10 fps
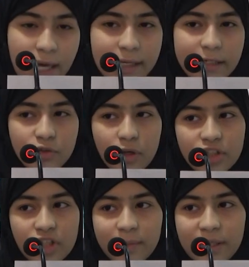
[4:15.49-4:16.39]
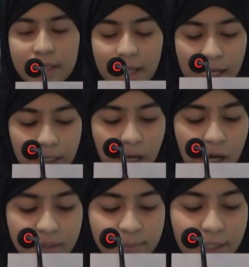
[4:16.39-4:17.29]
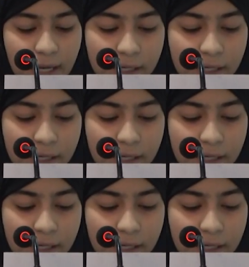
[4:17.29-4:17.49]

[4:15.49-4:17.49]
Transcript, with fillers: أن أشكر جميع القائمين